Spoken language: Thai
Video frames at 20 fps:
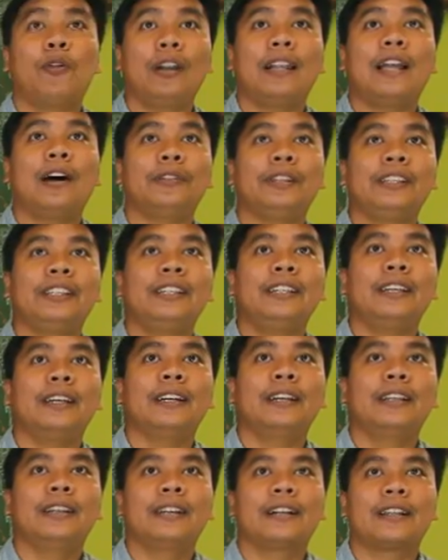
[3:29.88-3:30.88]
นเหล่านี้เนี่ย
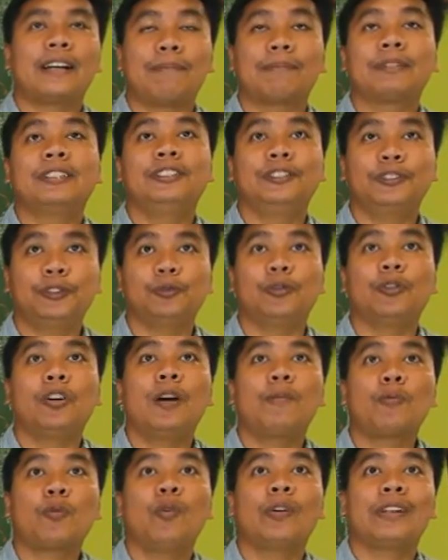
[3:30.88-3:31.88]
กลับคืนสู่คร
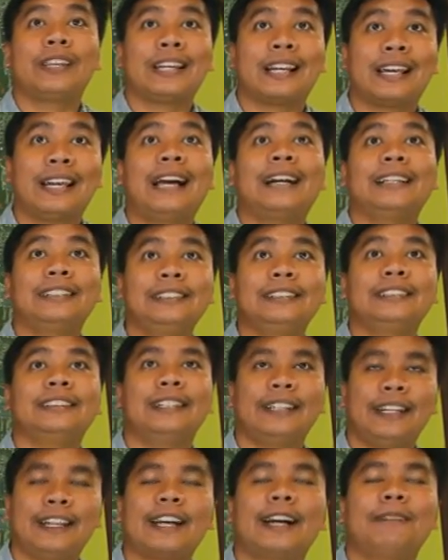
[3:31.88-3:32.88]
อบครัวอีกครั้งหนึ่ง
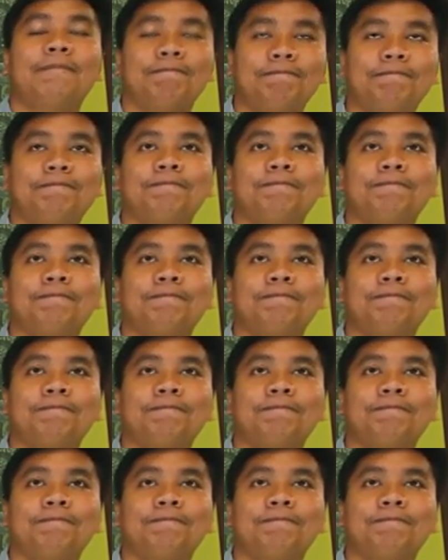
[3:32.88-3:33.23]
นะครับ